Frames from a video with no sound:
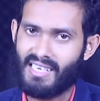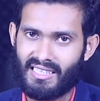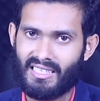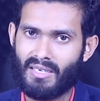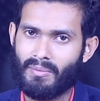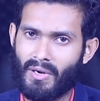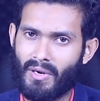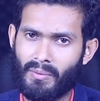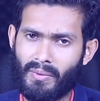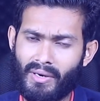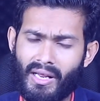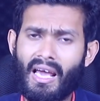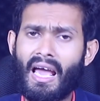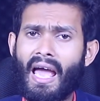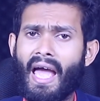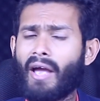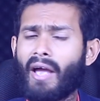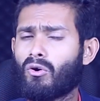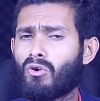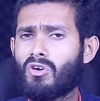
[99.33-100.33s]
জানতে পারবেন
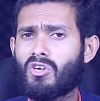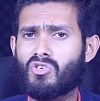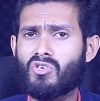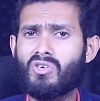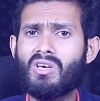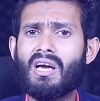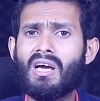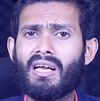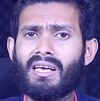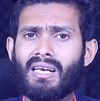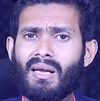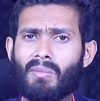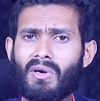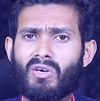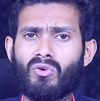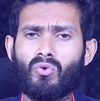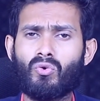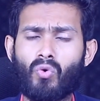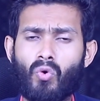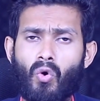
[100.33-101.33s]
এখন আসুন
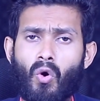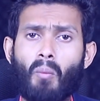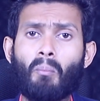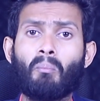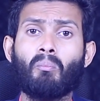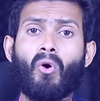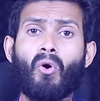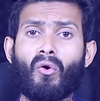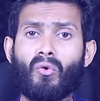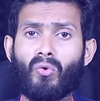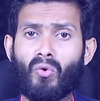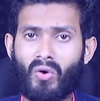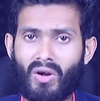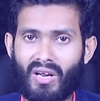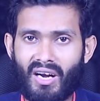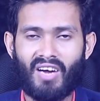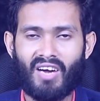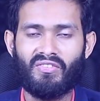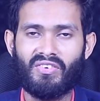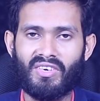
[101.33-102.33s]
নাম্বার টু
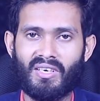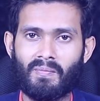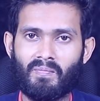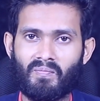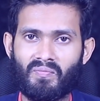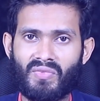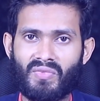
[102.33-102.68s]
পর্নোগ্রাফি